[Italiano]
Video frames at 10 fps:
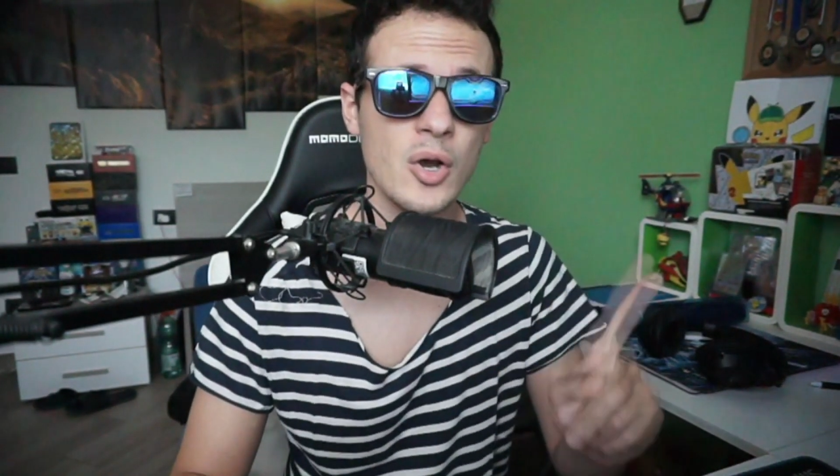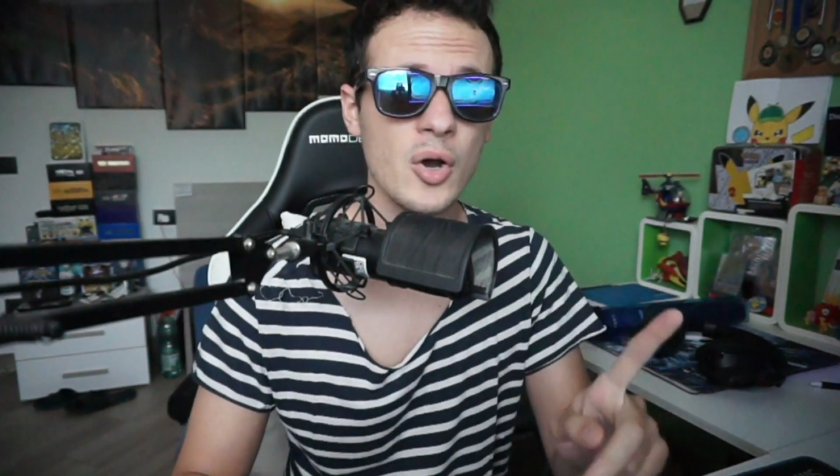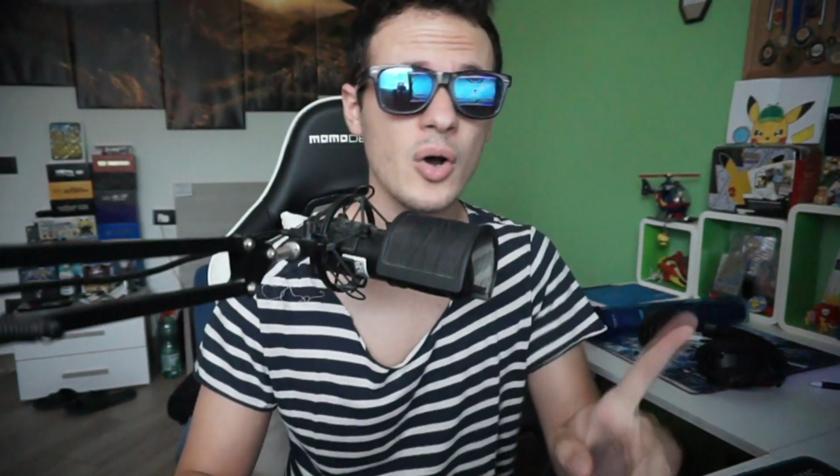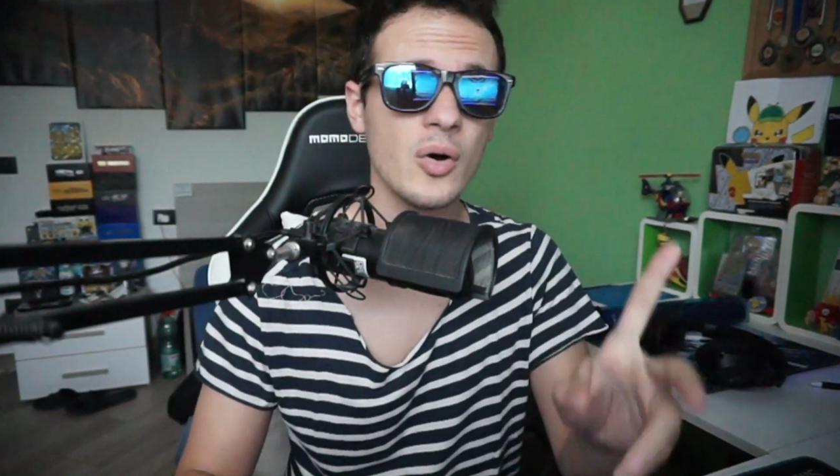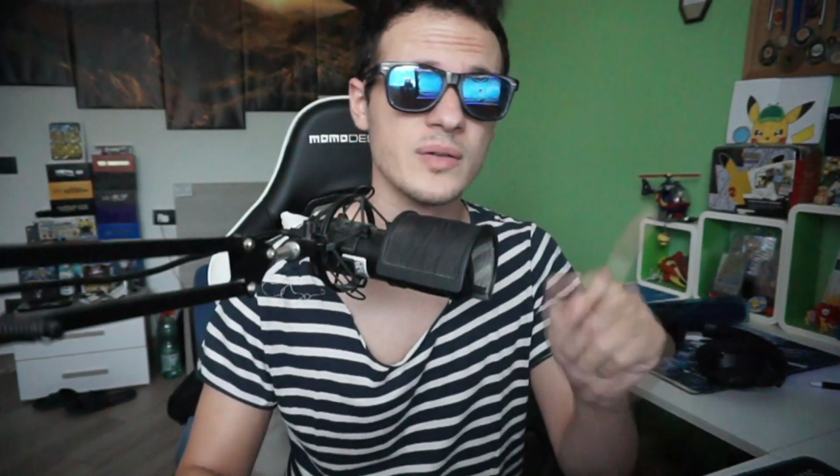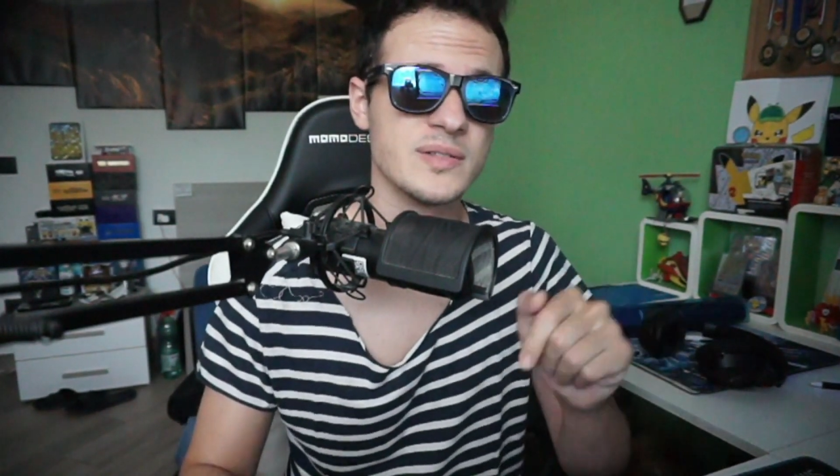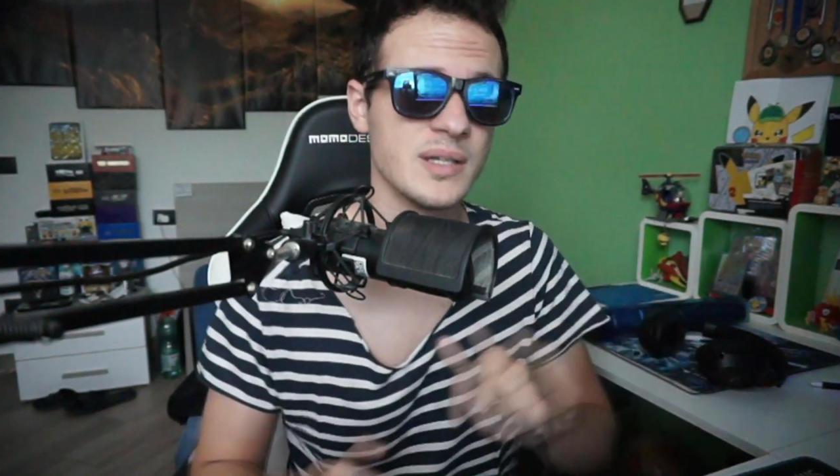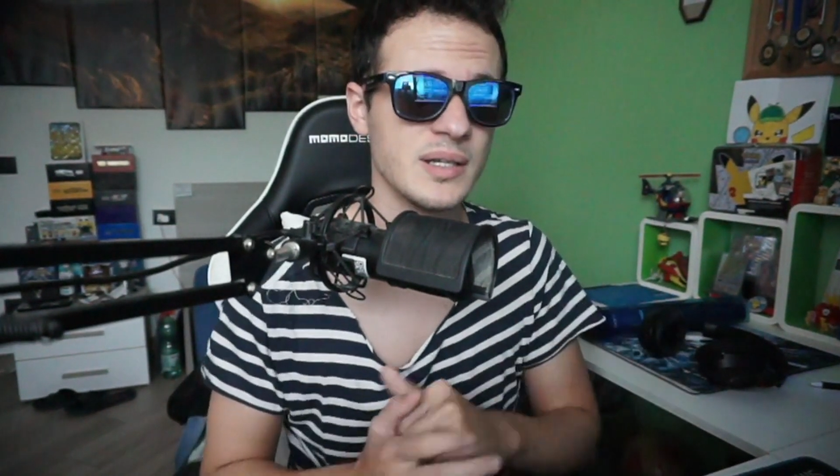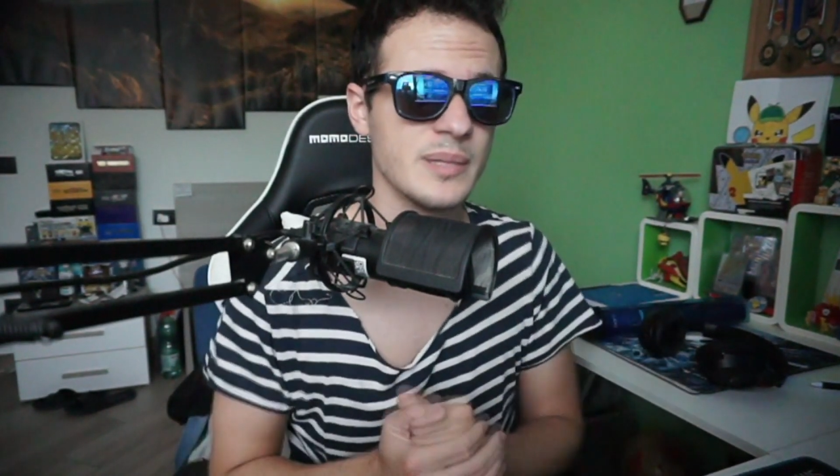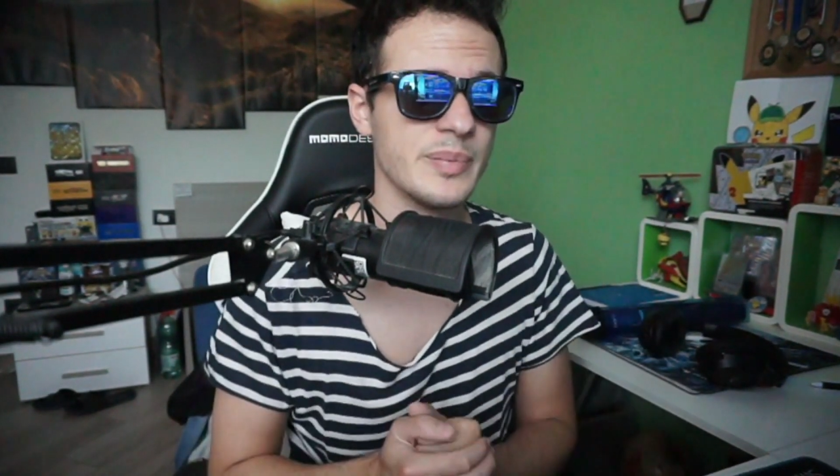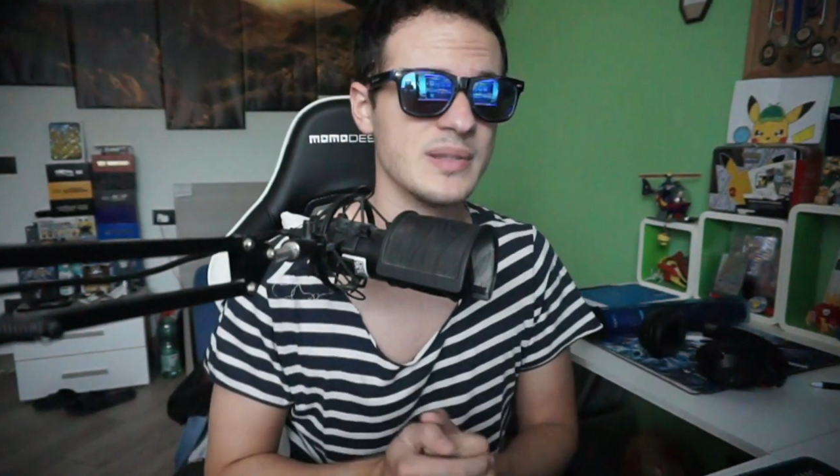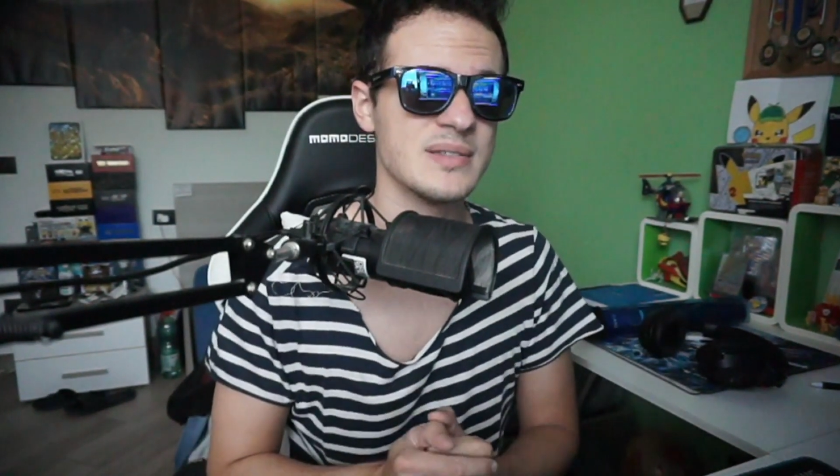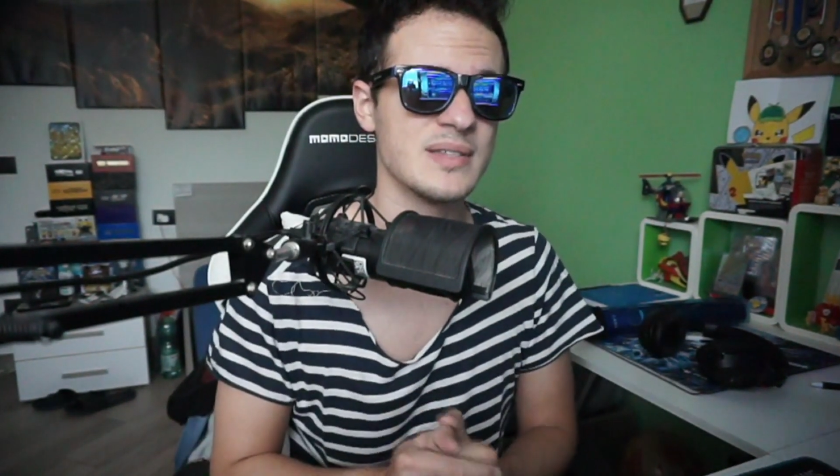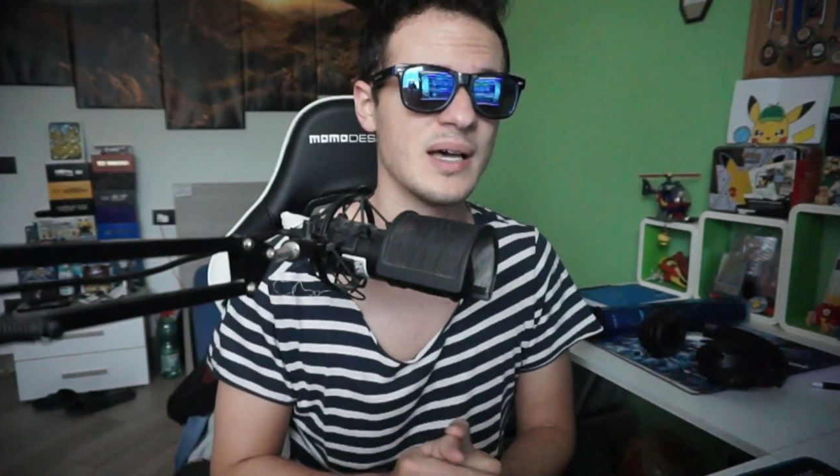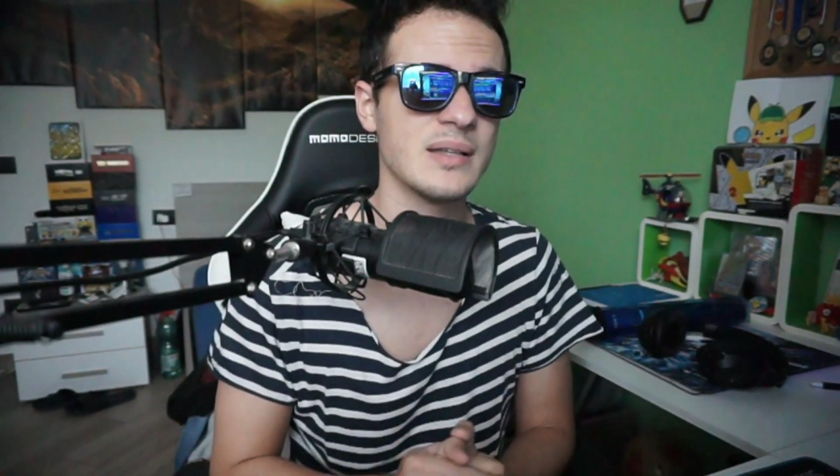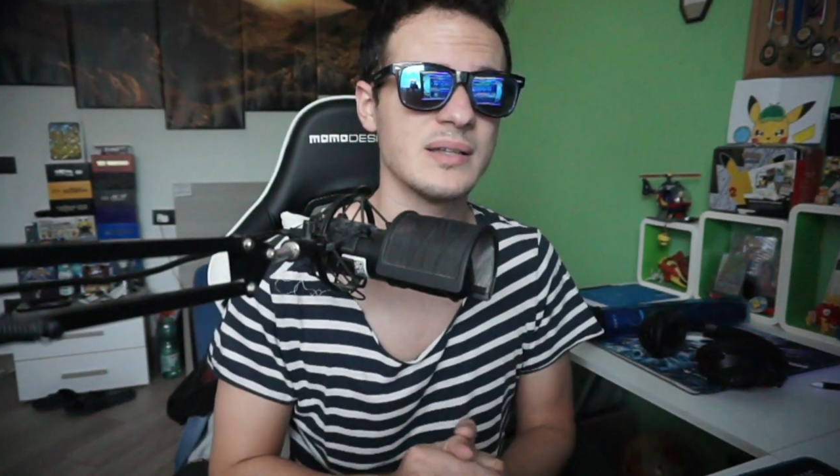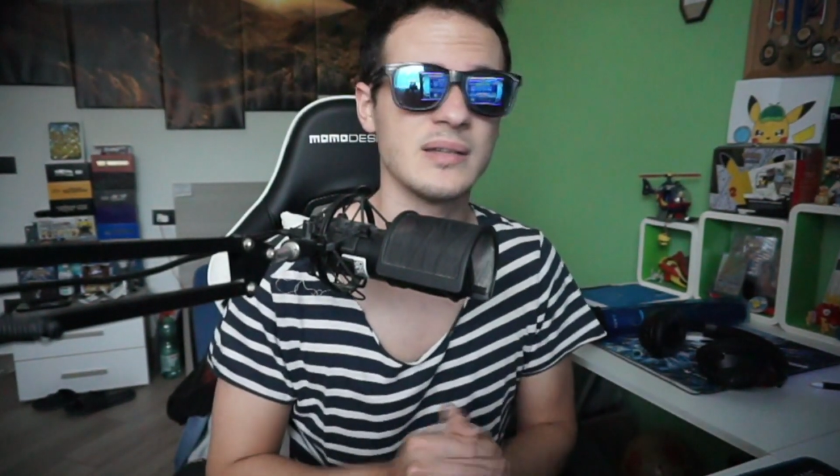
cosa ne pensate.